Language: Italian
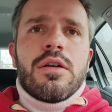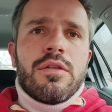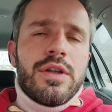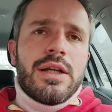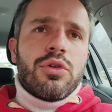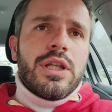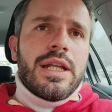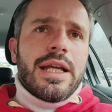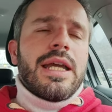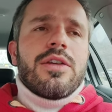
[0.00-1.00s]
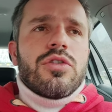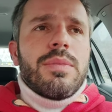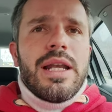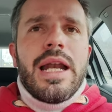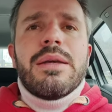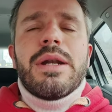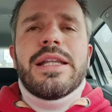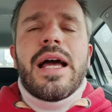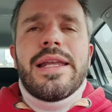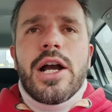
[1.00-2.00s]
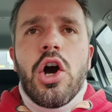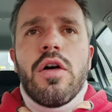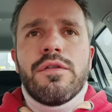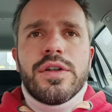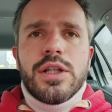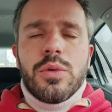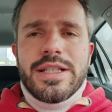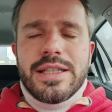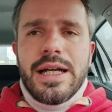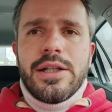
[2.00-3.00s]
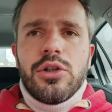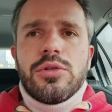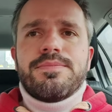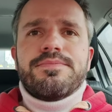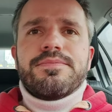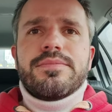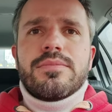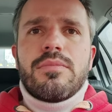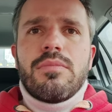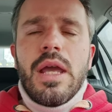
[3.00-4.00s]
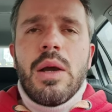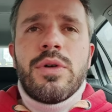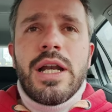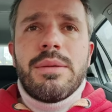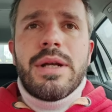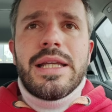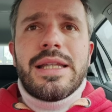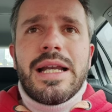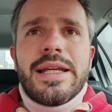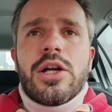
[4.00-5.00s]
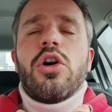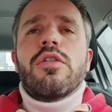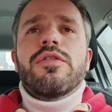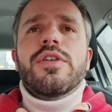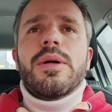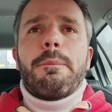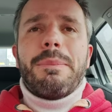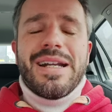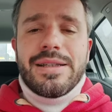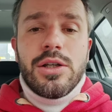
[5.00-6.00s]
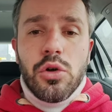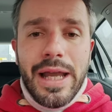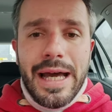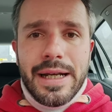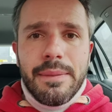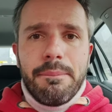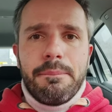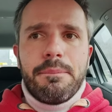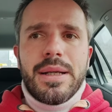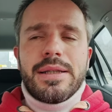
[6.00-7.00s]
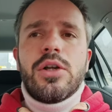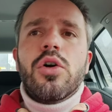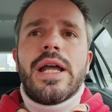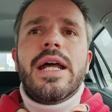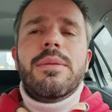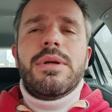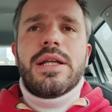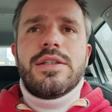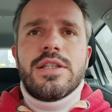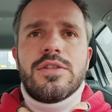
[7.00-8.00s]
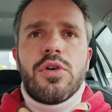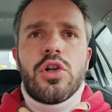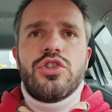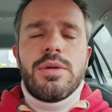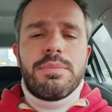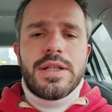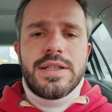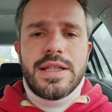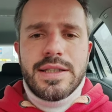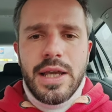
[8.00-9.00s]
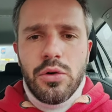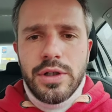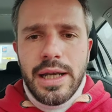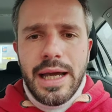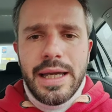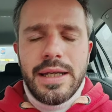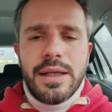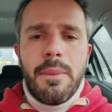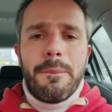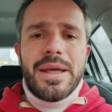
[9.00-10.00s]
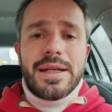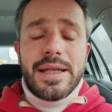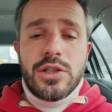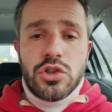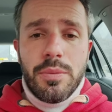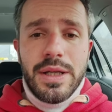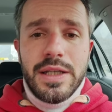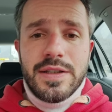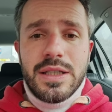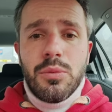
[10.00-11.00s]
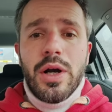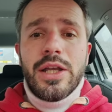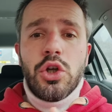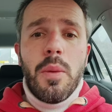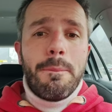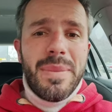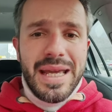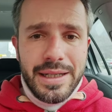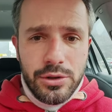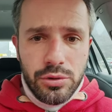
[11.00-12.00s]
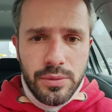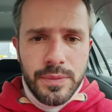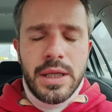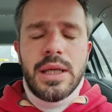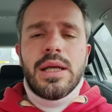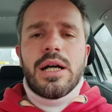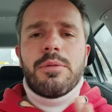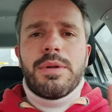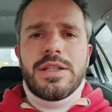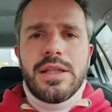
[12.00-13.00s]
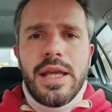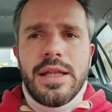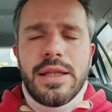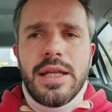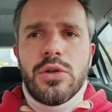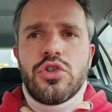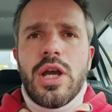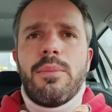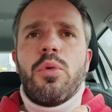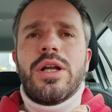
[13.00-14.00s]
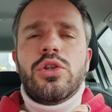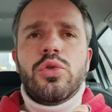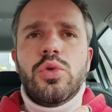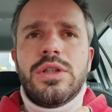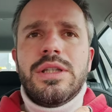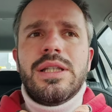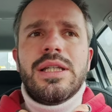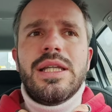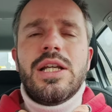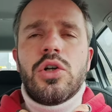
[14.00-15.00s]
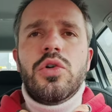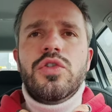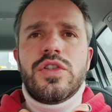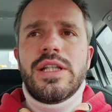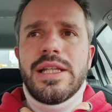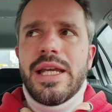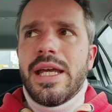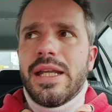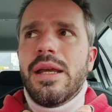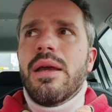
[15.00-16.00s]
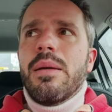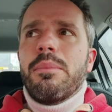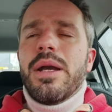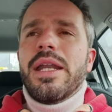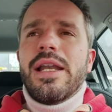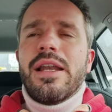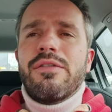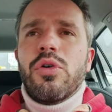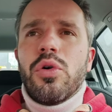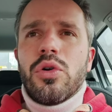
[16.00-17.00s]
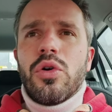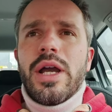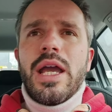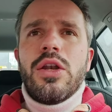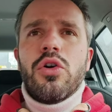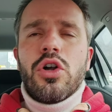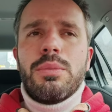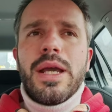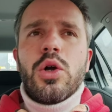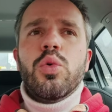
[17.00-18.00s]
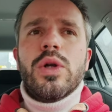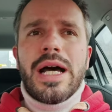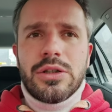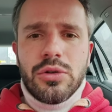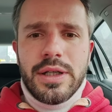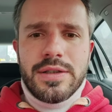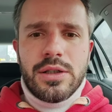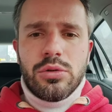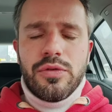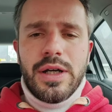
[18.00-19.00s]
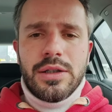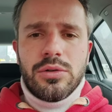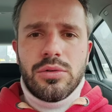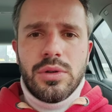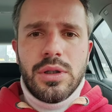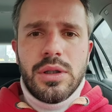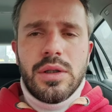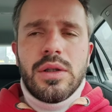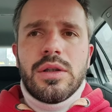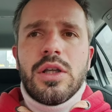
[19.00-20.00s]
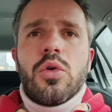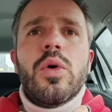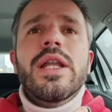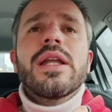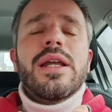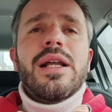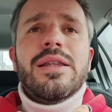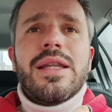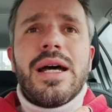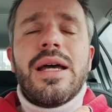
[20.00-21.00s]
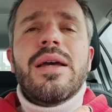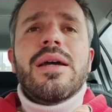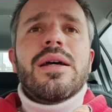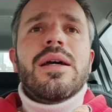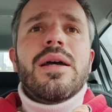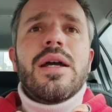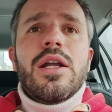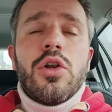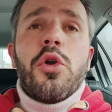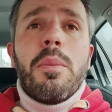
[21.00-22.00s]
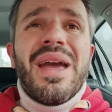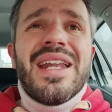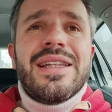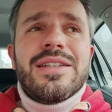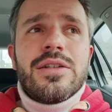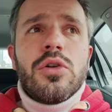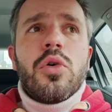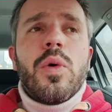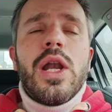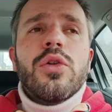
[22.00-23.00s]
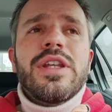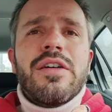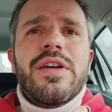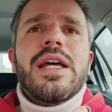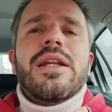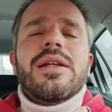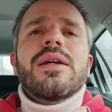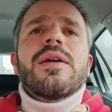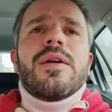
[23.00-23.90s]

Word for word: Vi devo dire che insomma, la Libre Italia Conf di quest'anno è una Libre Italia Conf particolare, particolare perché si svolge in presenza e online, perché so benissimo ed ho merito al presidente Enio Gemmo, a tutti i consiglieri per il lavoro enorme e curato che è stato fatto, di cui in realtà eh, non ho meriti se non quello di aver,